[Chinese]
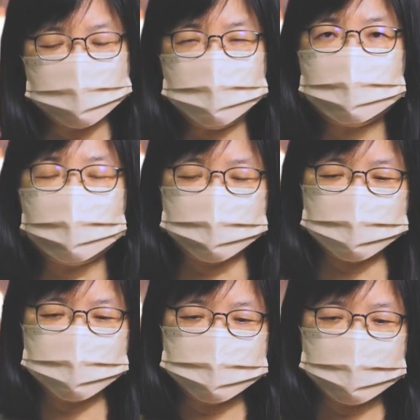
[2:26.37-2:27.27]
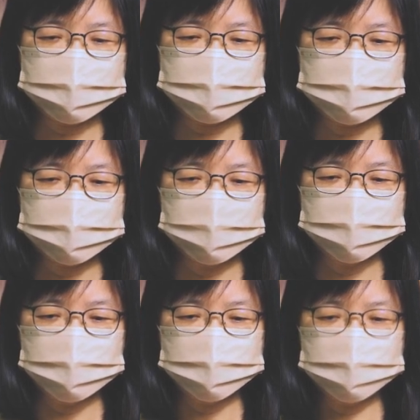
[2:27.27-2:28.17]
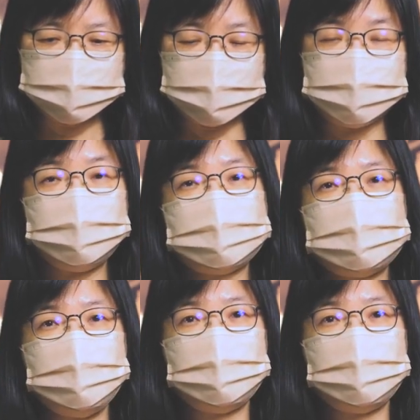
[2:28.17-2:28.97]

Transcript: 做好事善事并不等于呢